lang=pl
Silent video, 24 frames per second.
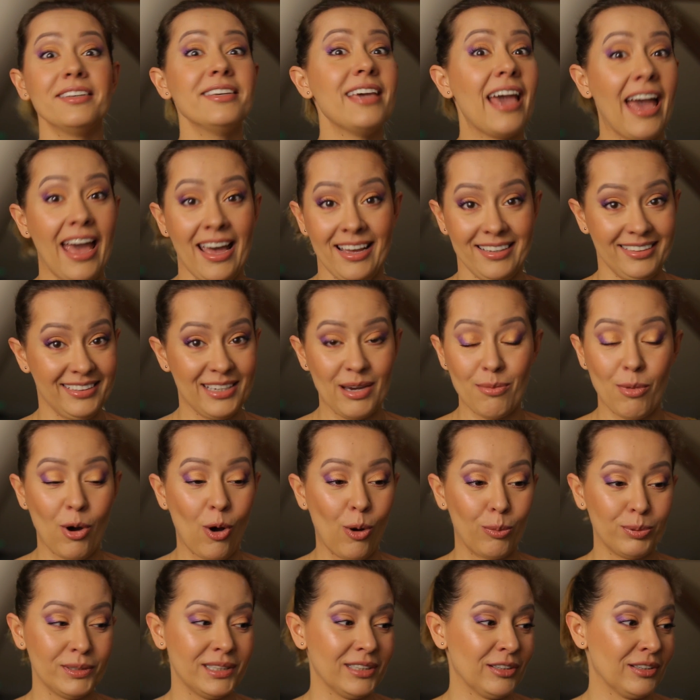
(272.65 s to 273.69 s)
nie, nie ma
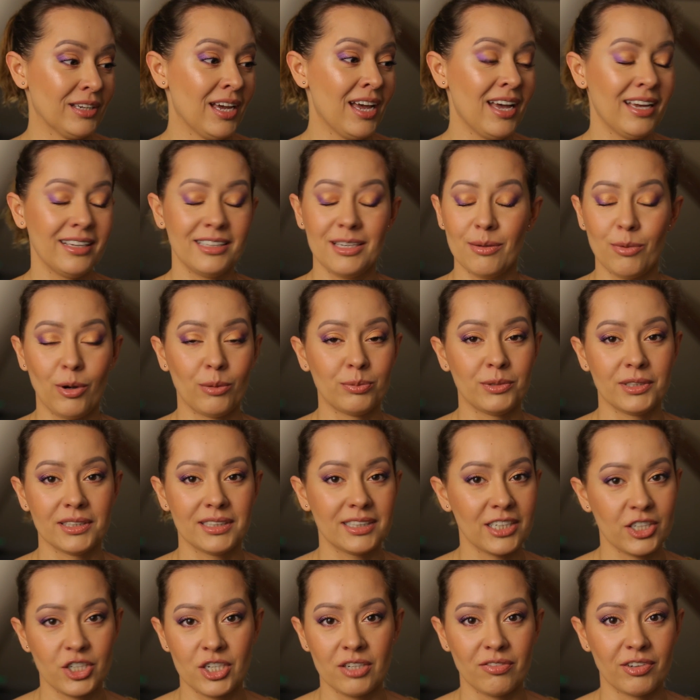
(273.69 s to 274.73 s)
opcji, nie ma opcji,
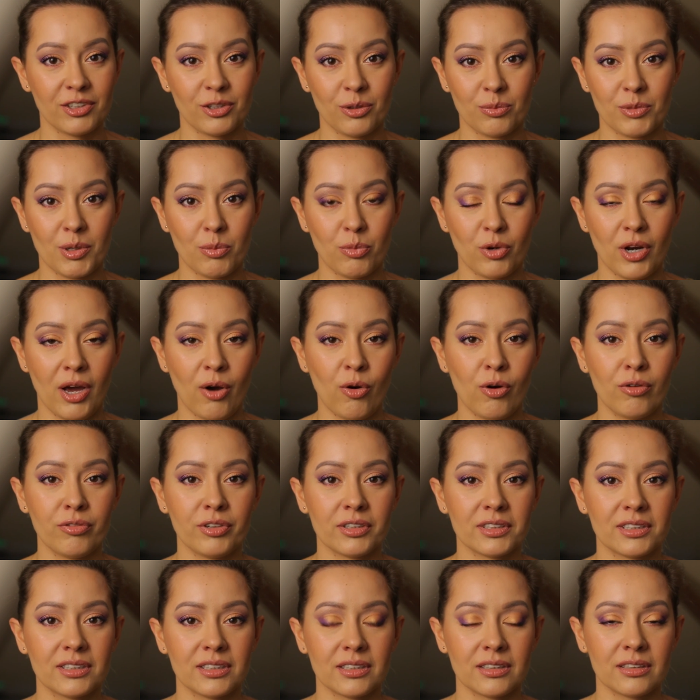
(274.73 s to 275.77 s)
straszliwie to mnie bolało,
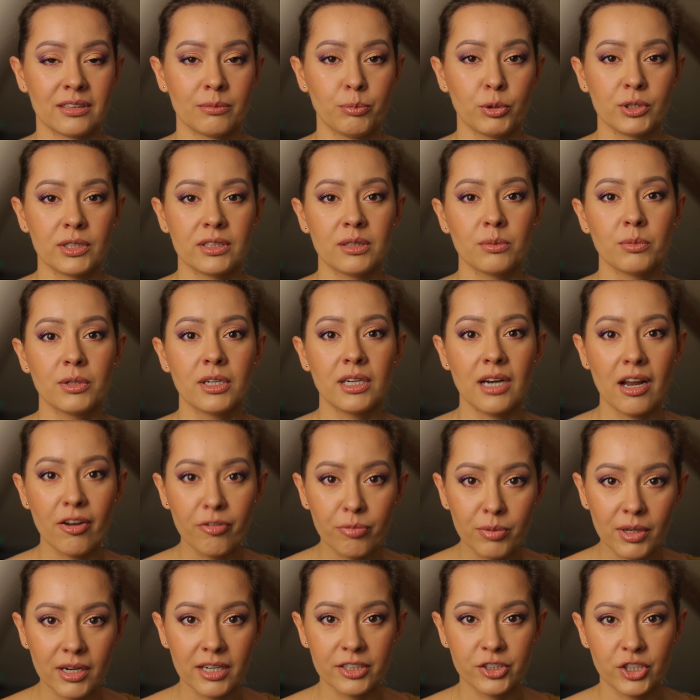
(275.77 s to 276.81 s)
więc y, poza tym
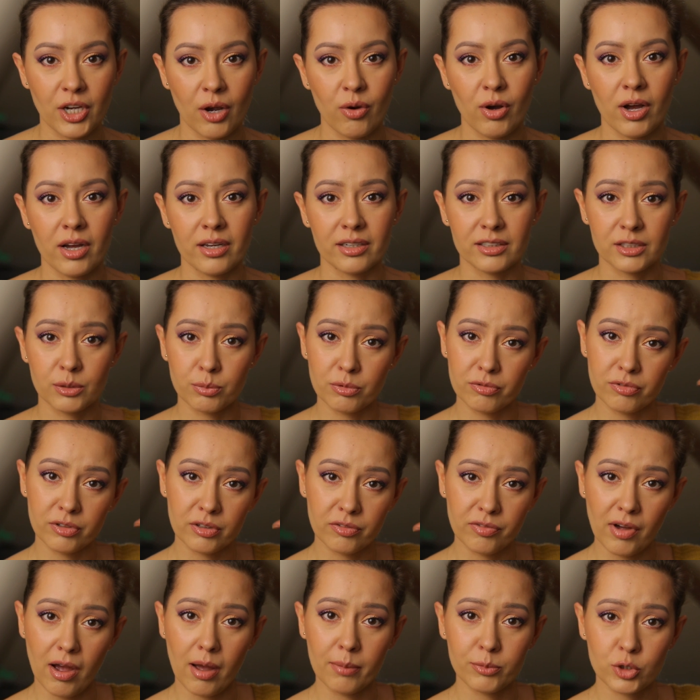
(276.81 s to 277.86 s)
krew mi leciała, jak sobie
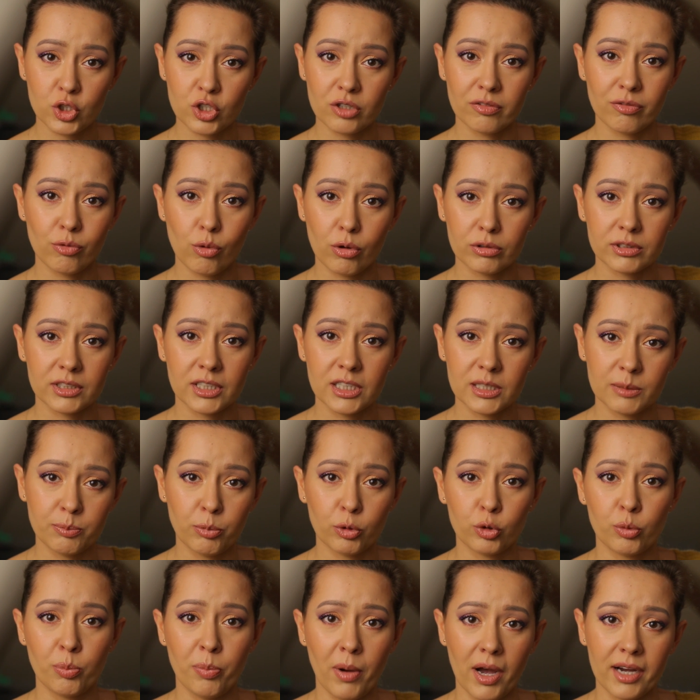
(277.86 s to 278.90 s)
wyrwałam trzy włoski
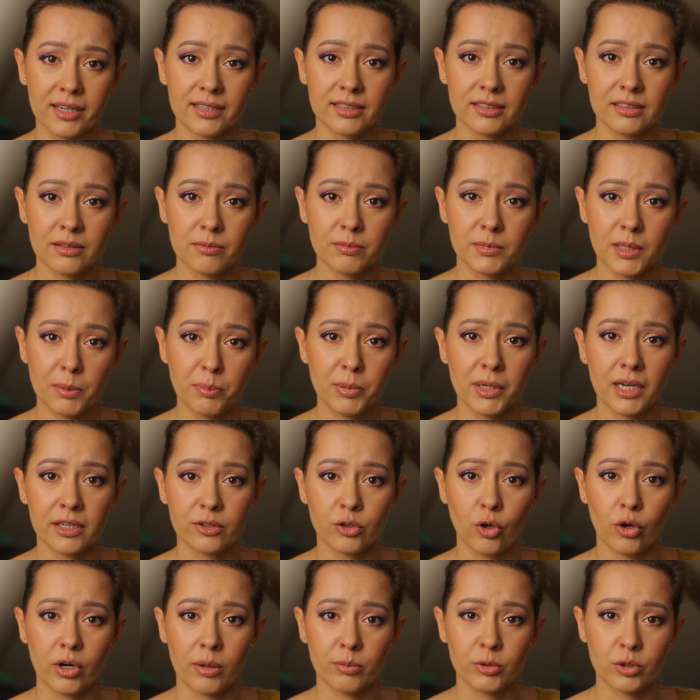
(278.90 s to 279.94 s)
spod pachy tym
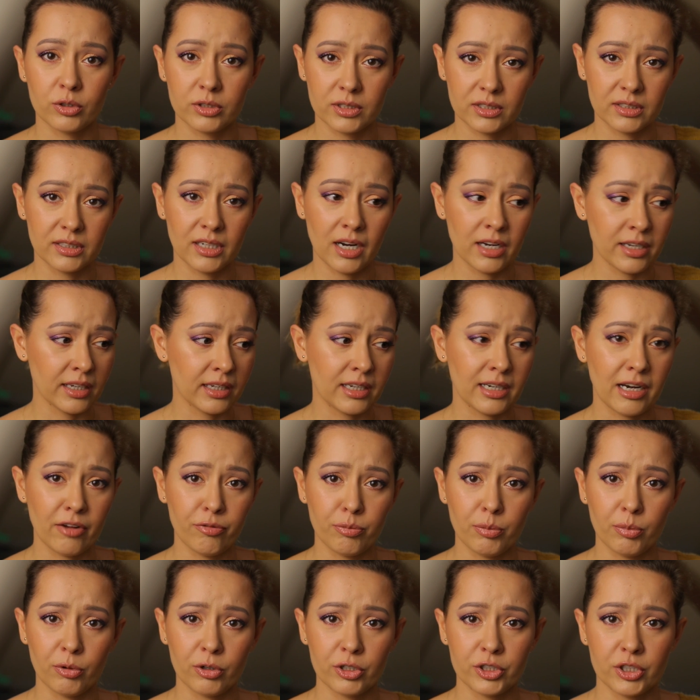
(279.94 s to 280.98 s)
depilatorem, to centralnie
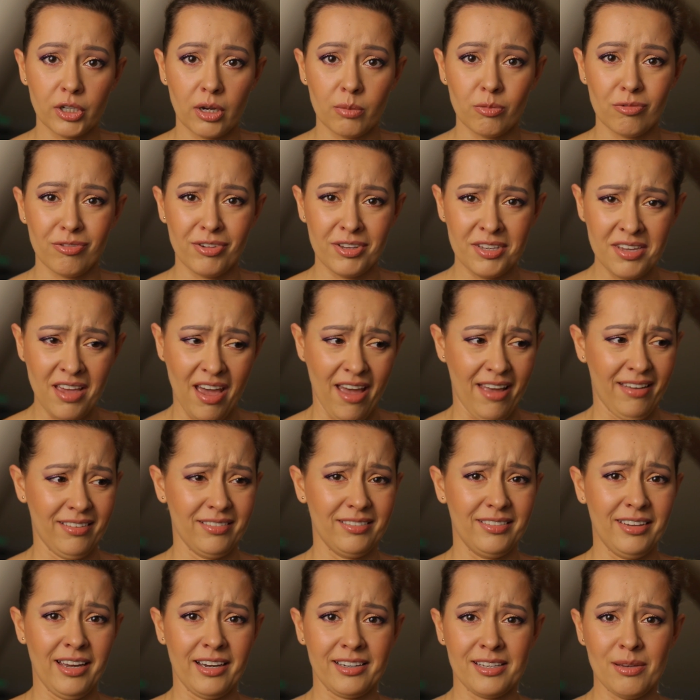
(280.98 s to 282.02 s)
krew mi poleciała, mówię nie,
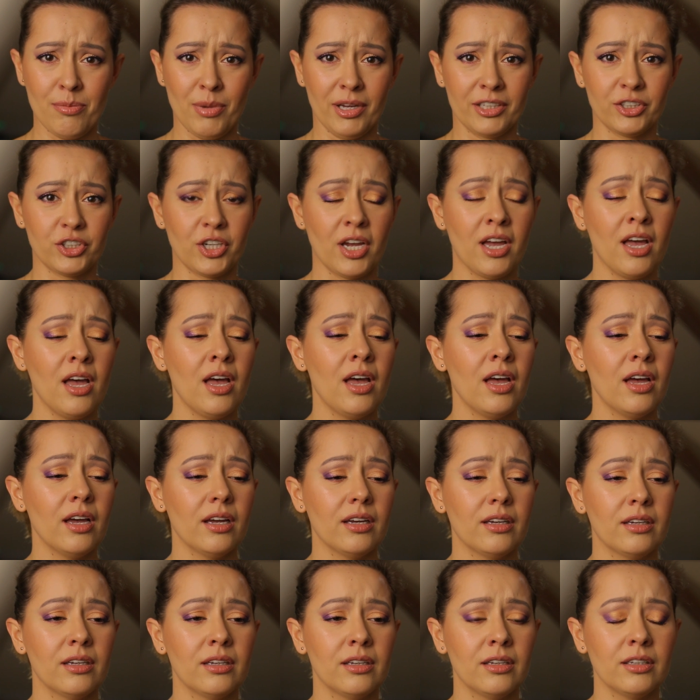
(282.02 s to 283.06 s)
tak nie będzie.
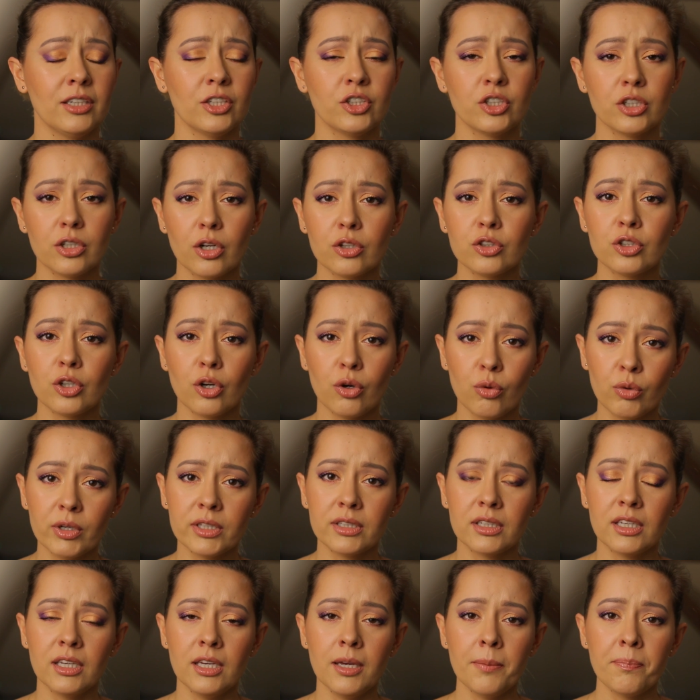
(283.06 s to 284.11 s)
Y, jeśli chodzi o
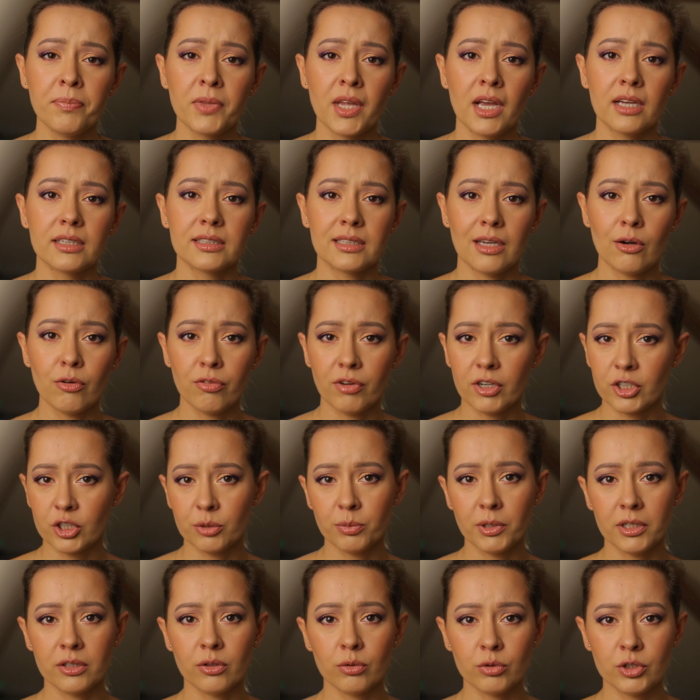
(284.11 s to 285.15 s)
łydki,
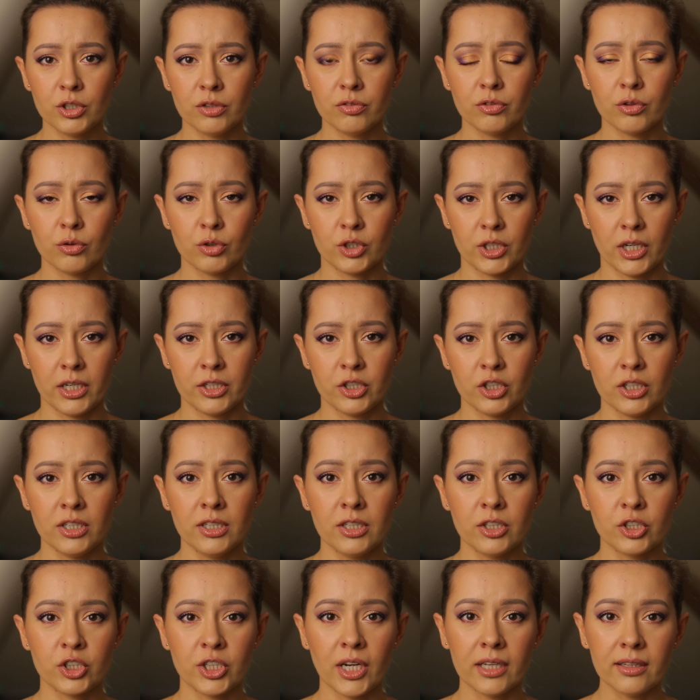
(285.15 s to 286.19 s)
zauważam jedną dziwną rzecz
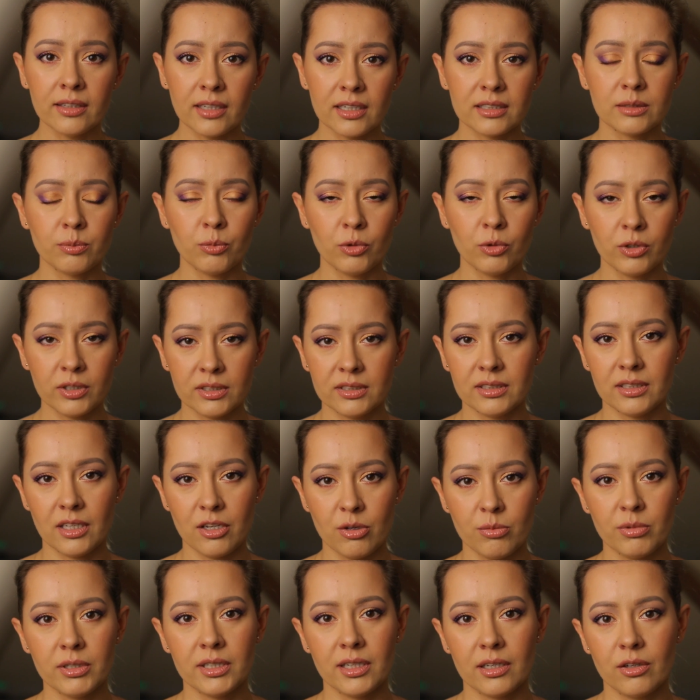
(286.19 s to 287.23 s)
i żadna z moich
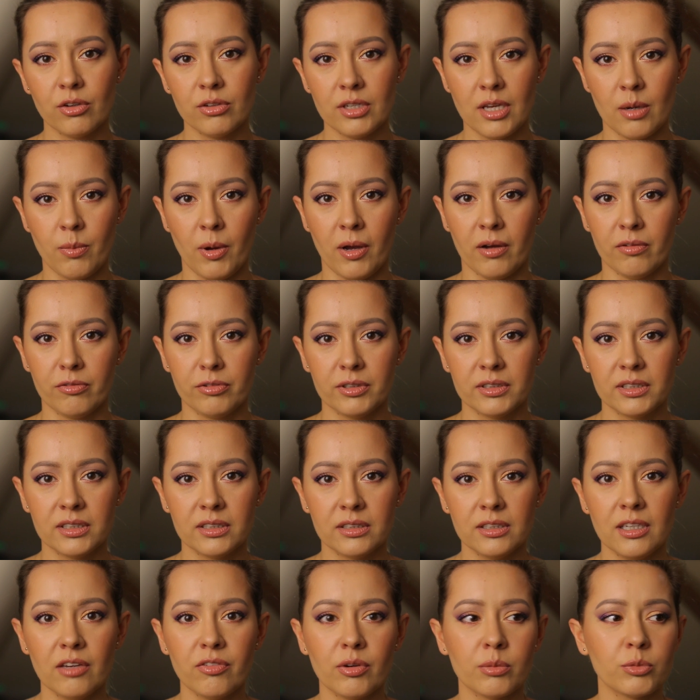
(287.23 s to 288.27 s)
znajomych tego nie ma,
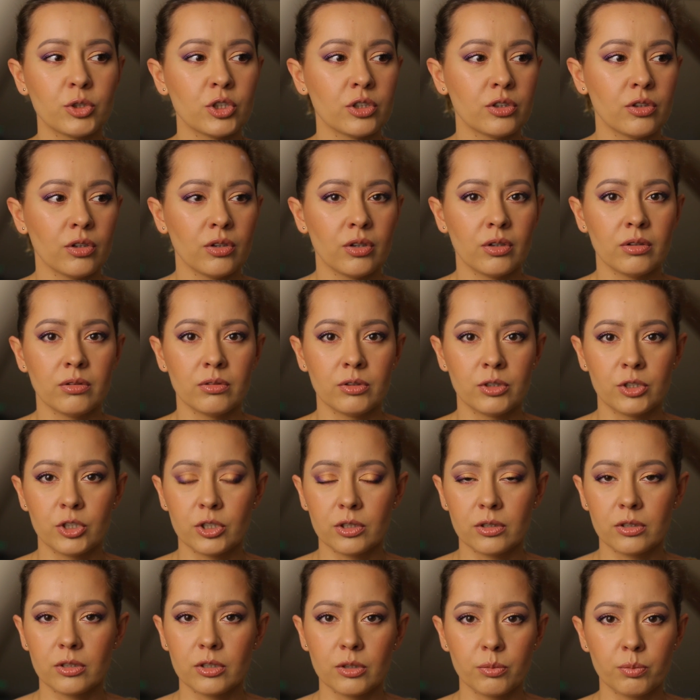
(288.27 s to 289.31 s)
więc nie wiem, czy to,
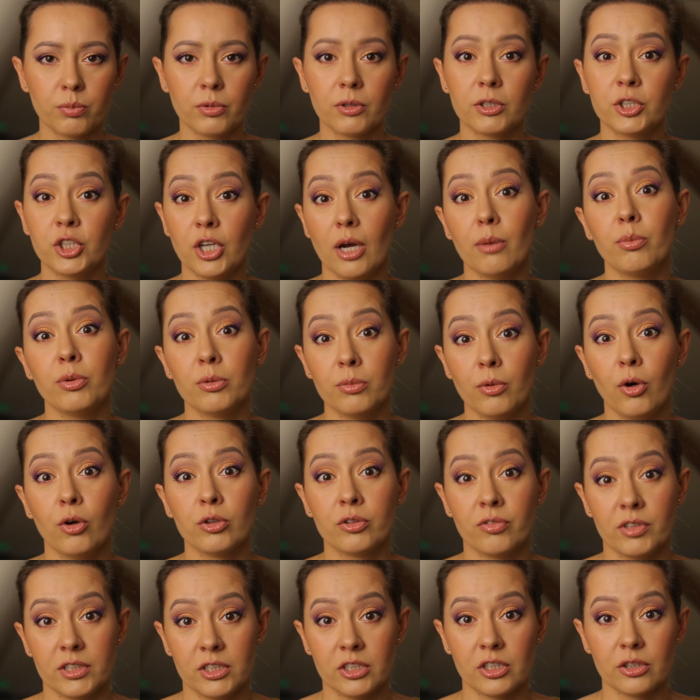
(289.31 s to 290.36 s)
czy chciałabym
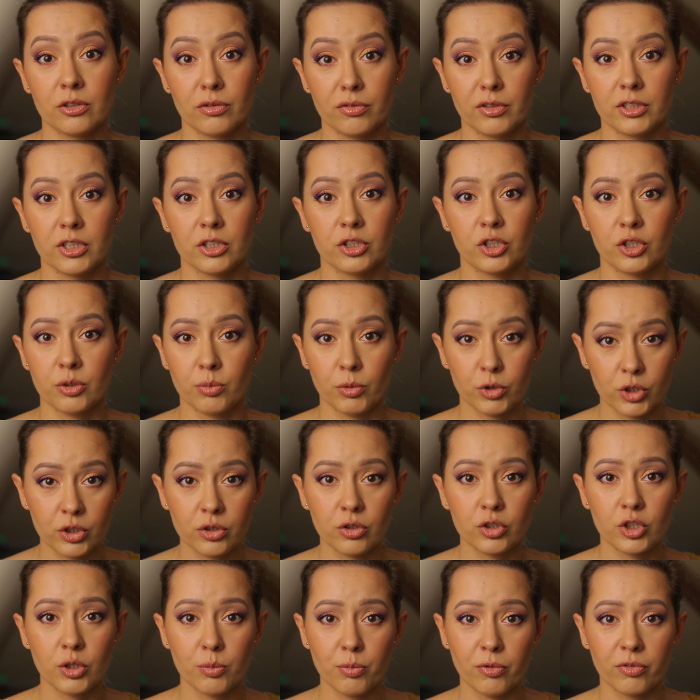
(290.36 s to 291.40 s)
od Was się dowiedzieć, czy może
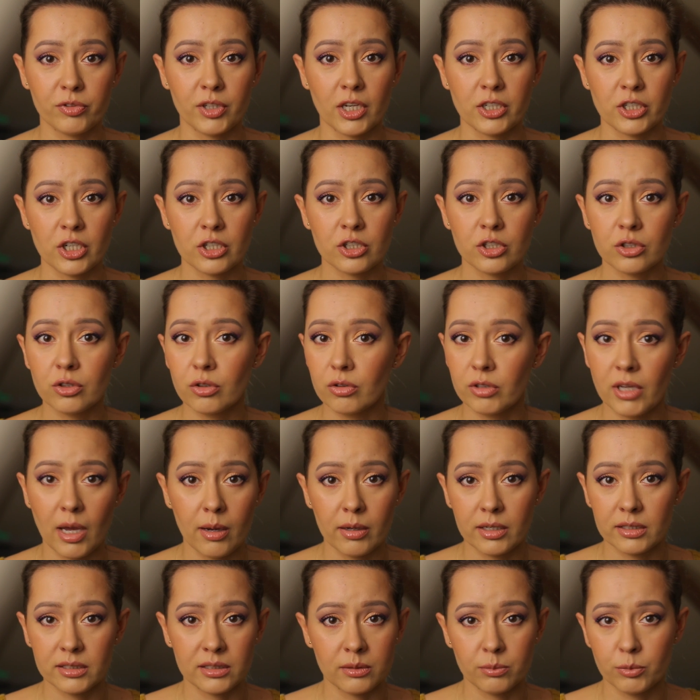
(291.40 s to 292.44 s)
to się powtarza, czy to
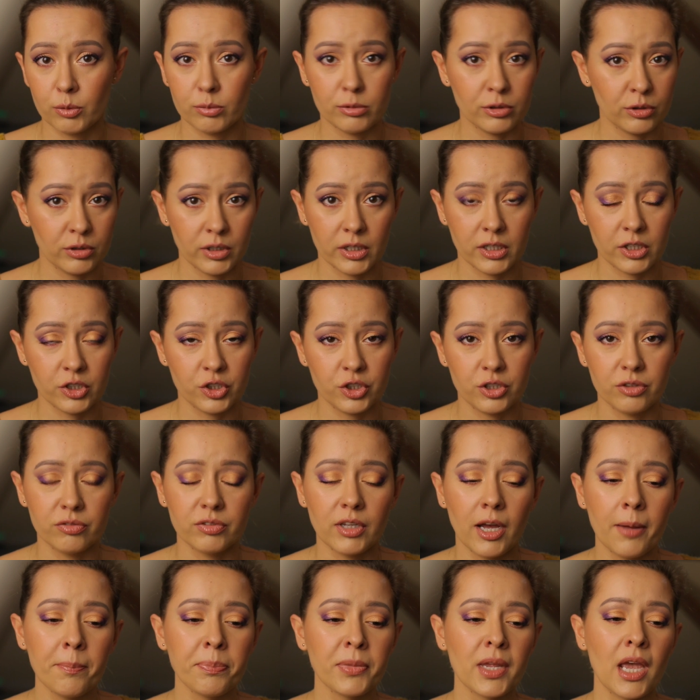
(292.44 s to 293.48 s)
ja jestem po prostu jakaś
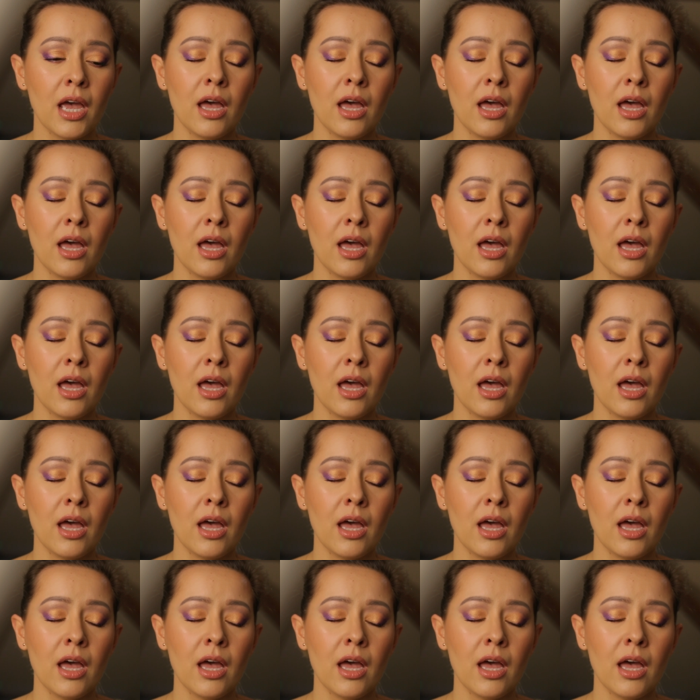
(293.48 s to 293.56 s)
dziwna.